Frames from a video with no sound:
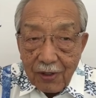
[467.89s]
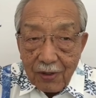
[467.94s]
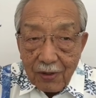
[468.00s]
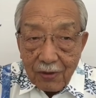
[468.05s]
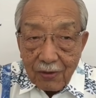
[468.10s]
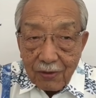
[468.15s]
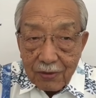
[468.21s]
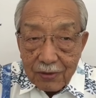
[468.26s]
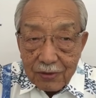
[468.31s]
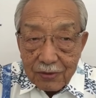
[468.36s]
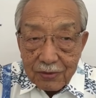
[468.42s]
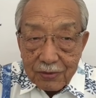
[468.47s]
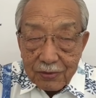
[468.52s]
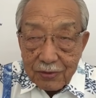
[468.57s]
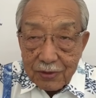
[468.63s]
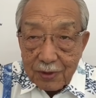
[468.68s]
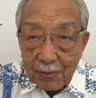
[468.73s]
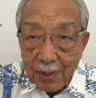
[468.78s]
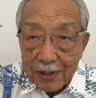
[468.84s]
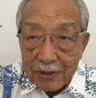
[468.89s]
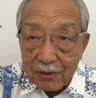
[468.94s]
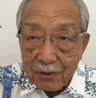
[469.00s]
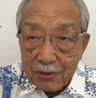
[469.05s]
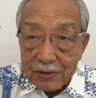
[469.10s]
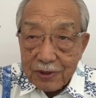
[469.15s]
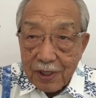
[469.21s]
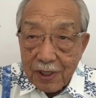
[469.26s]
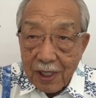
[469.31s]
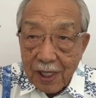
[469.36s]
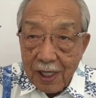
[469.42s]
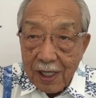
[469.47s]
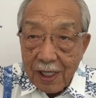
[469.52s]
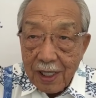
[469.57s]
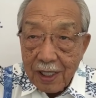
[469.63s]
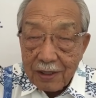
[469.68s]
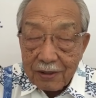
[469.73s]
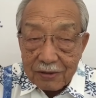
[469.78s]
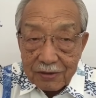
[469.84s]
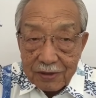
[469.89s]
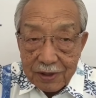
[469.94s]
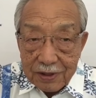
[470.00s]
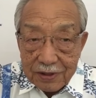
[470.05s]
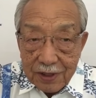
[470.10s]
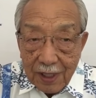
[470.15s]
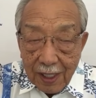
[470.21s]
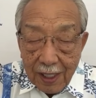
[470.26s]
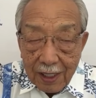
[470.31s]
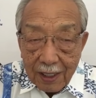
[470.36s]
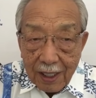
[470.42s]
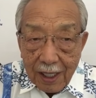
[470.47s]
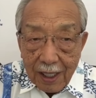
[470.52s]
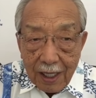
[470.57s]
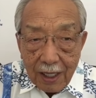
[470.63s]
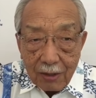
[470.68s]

というふうにまあ当然考えるんですが、